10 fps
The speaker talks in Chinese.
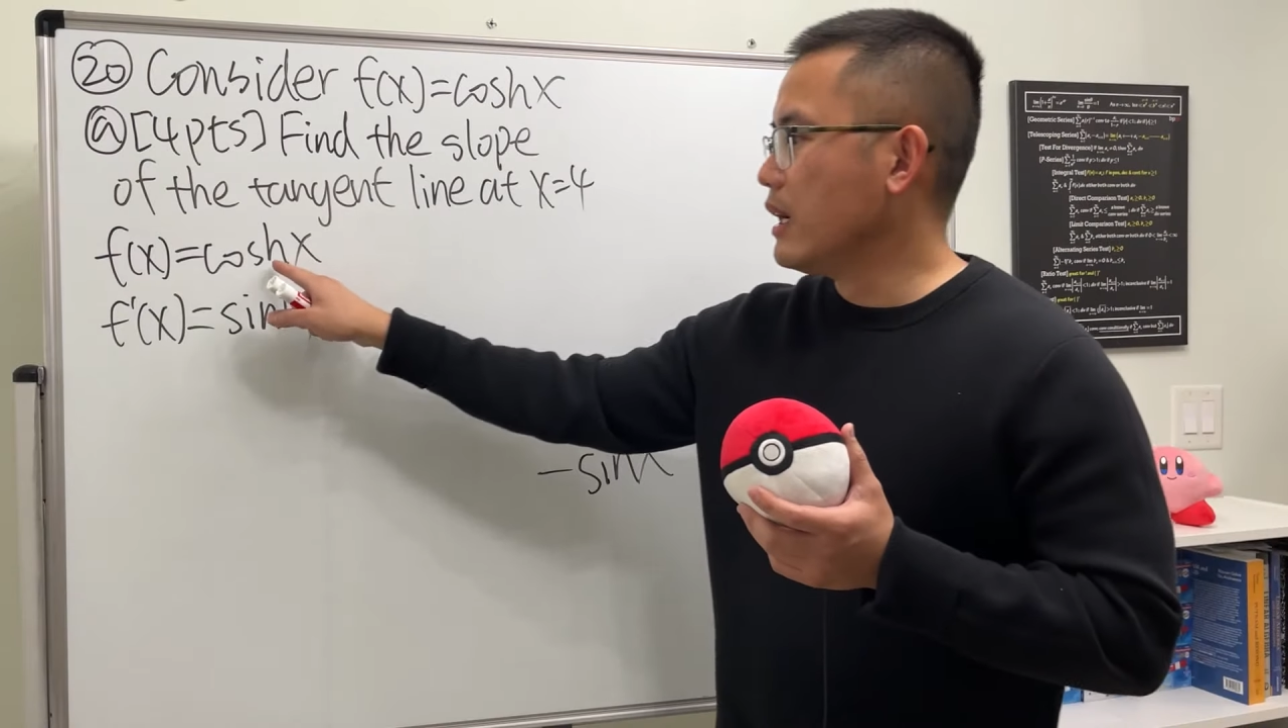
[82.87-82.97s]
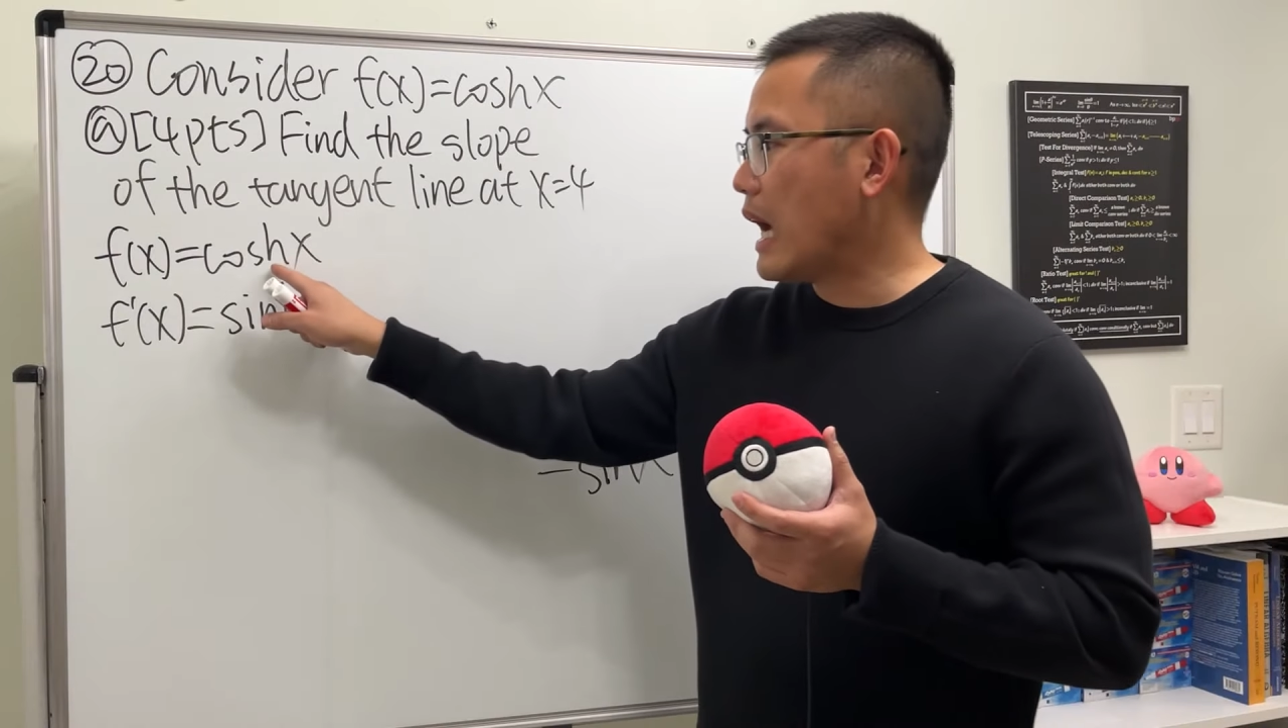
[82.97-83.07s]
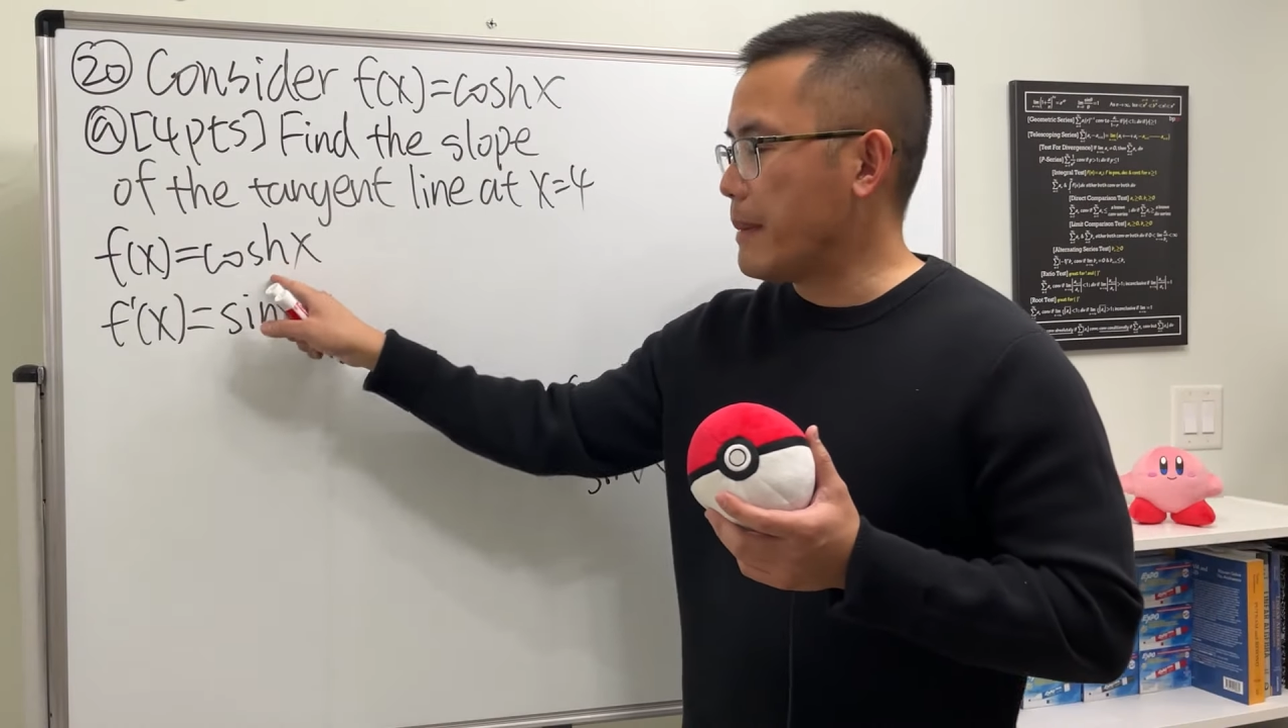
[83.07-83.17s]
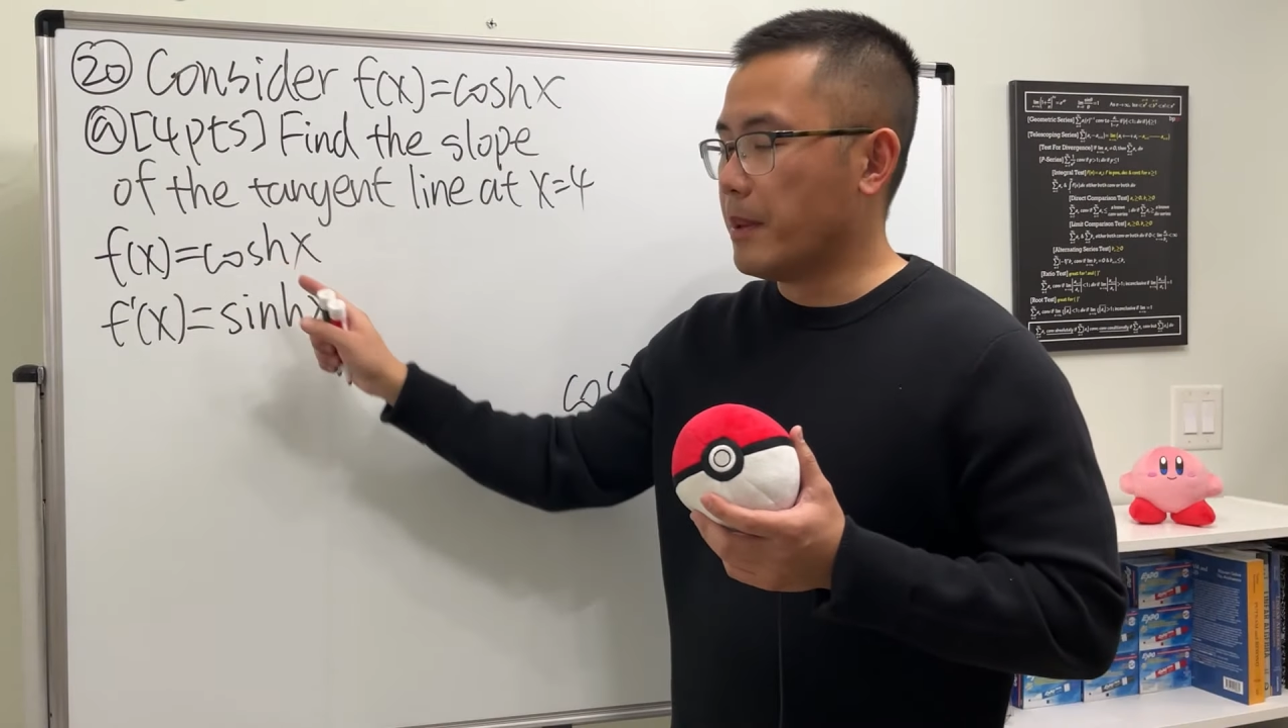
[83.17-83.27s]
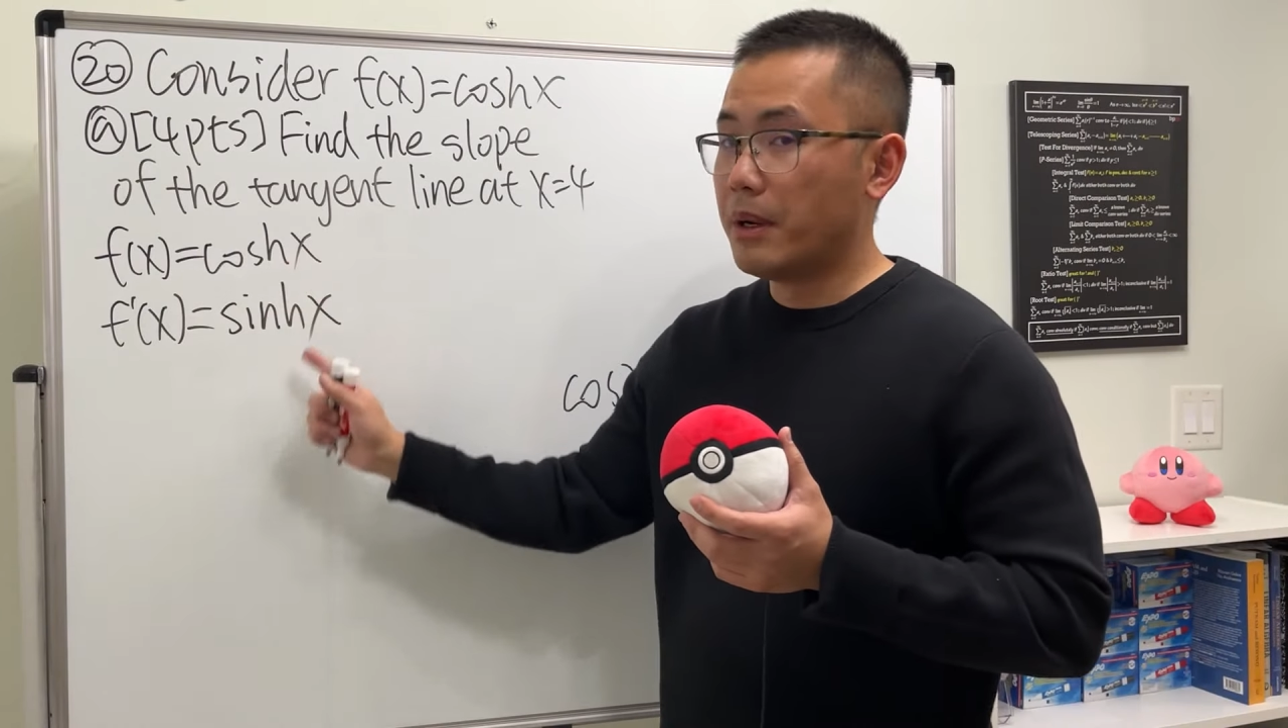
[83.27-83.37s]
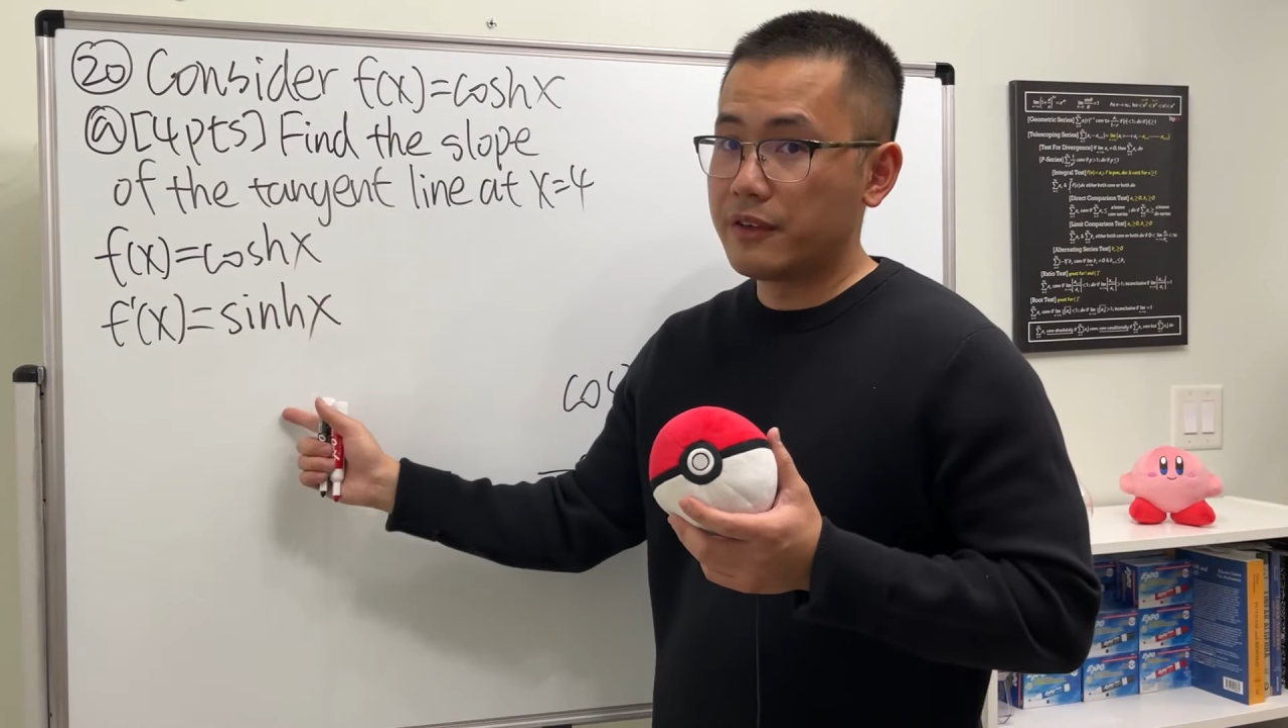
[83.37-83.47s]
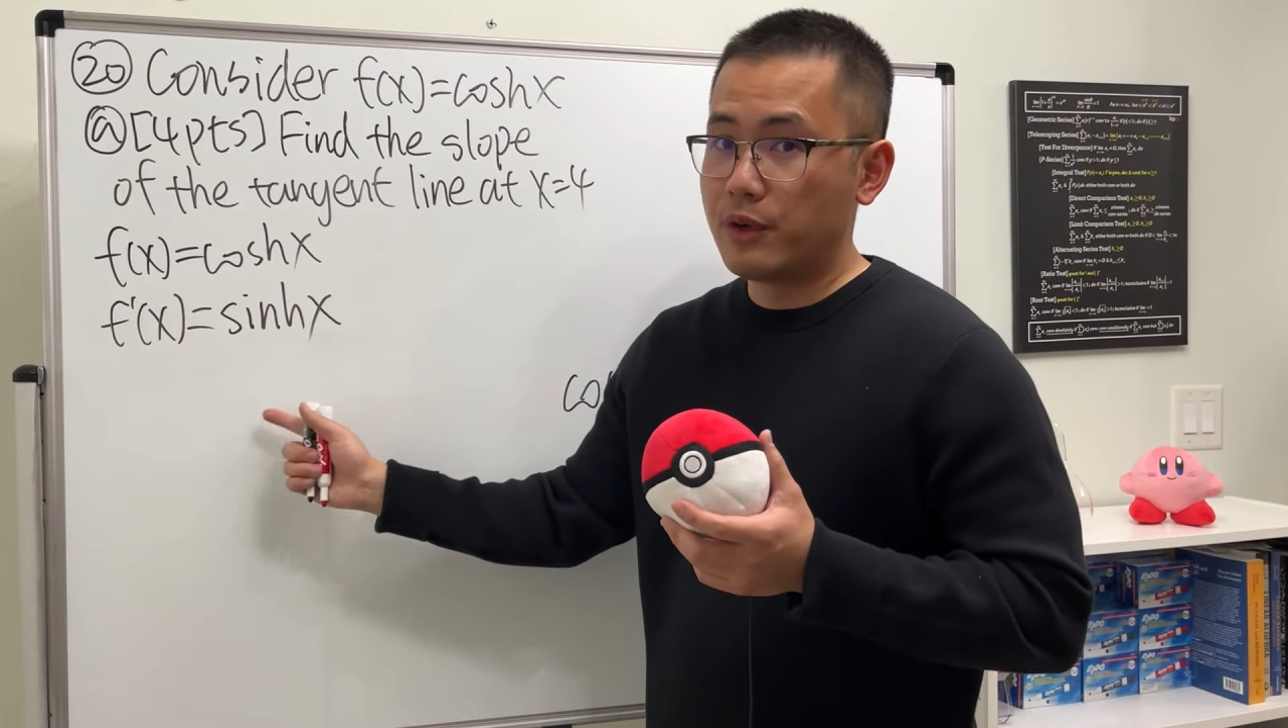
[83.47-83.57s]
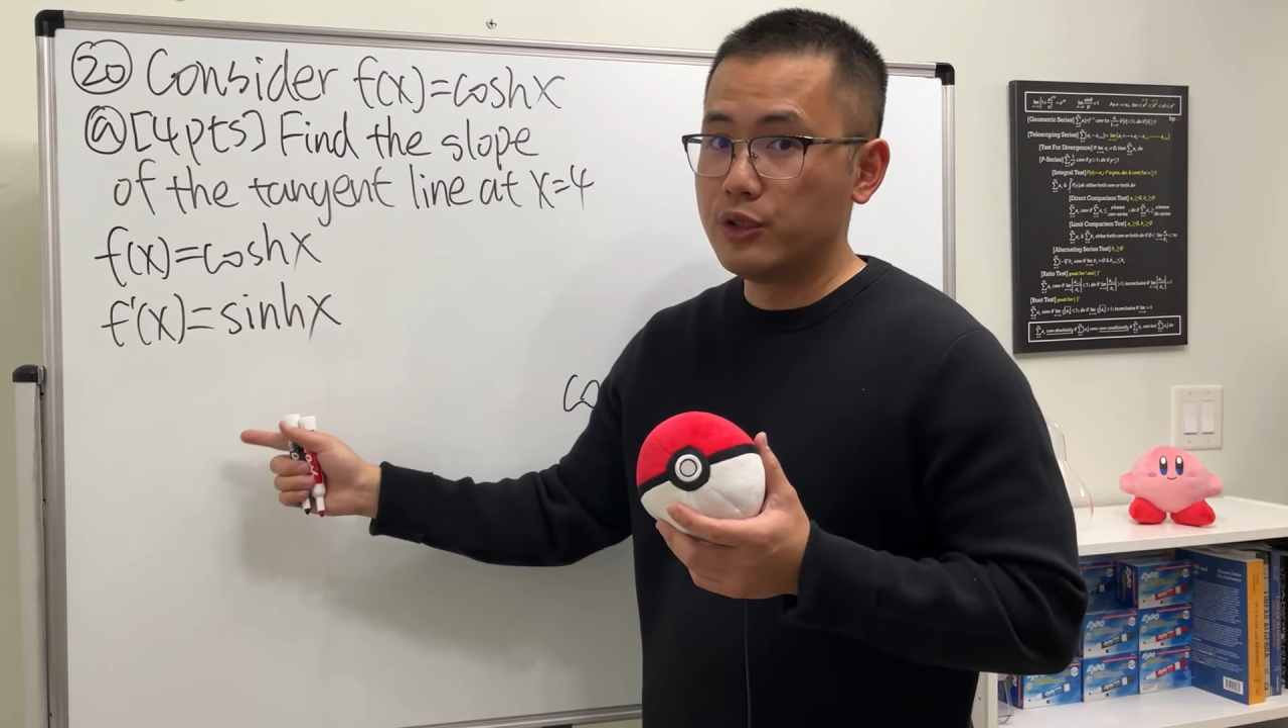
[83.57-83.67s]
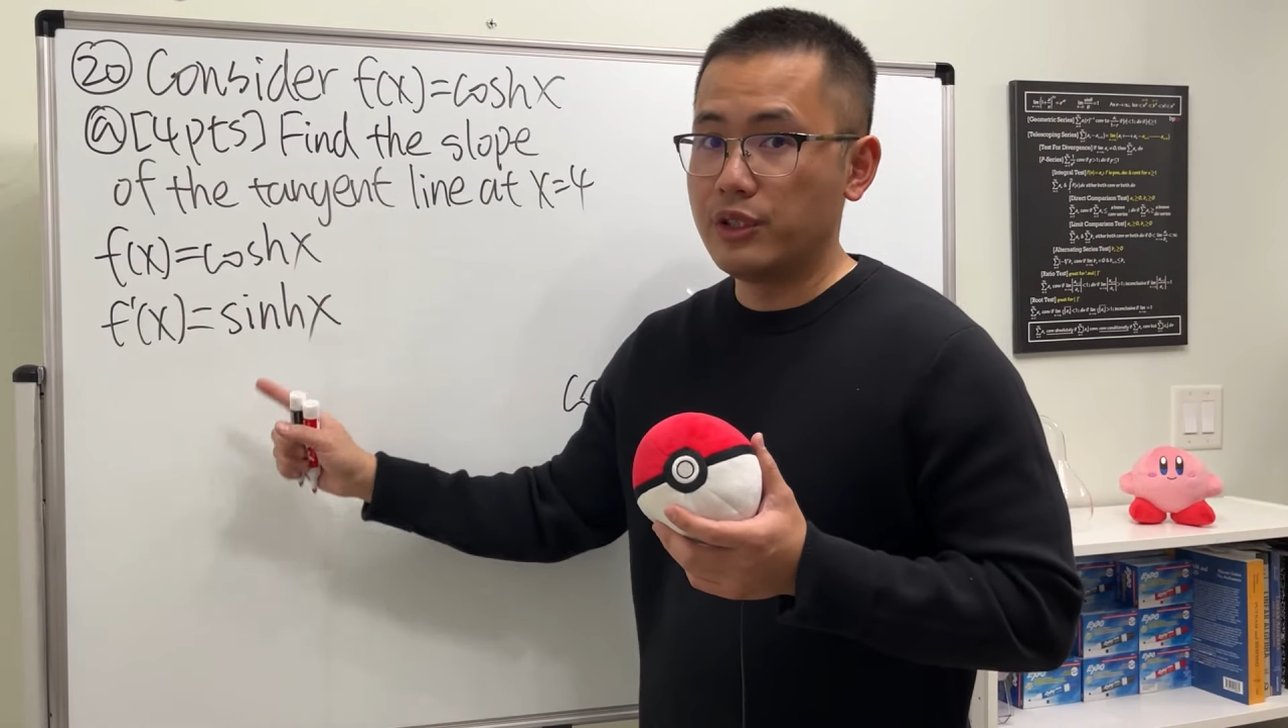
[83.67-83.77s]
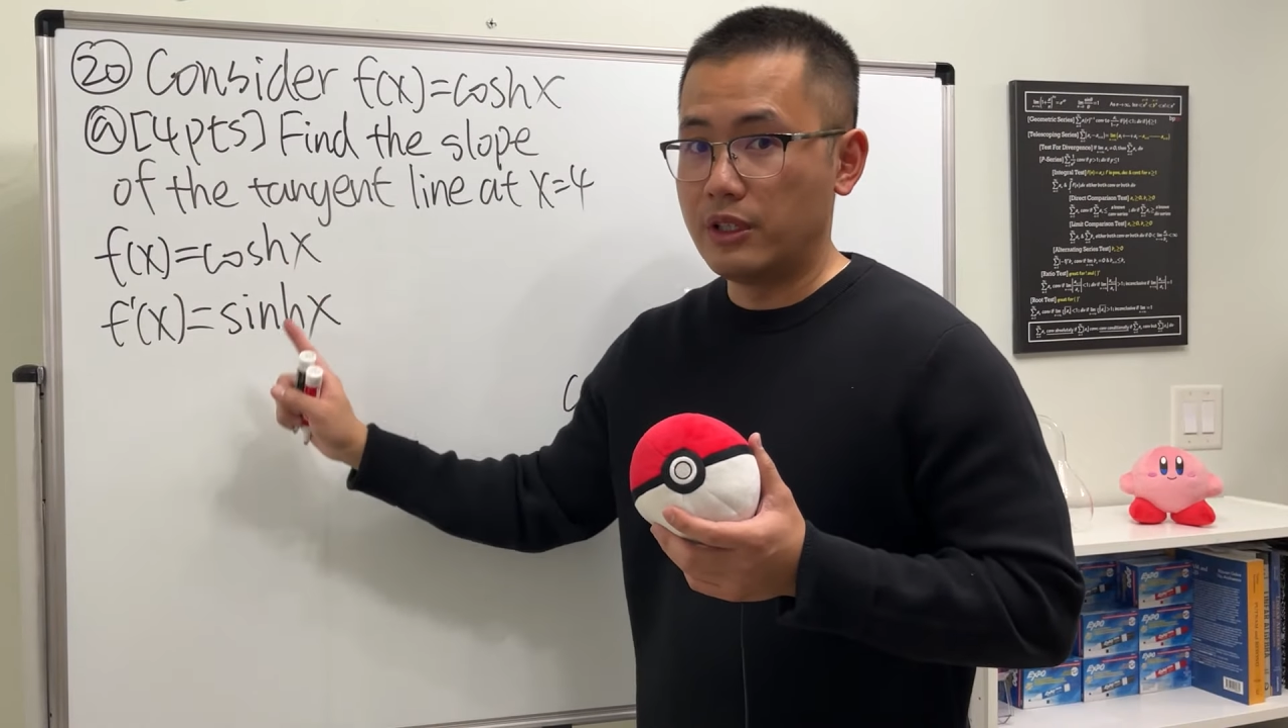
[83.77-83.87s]
hyperbolic
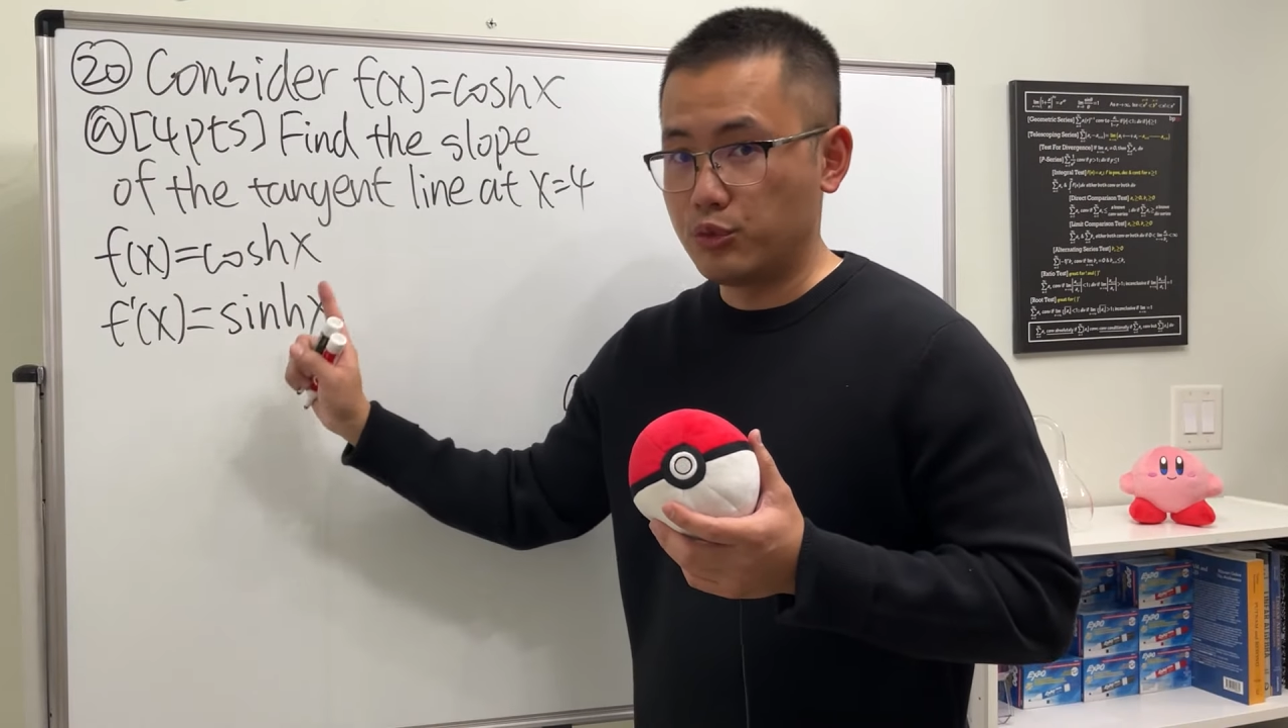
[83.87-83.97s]
version 的，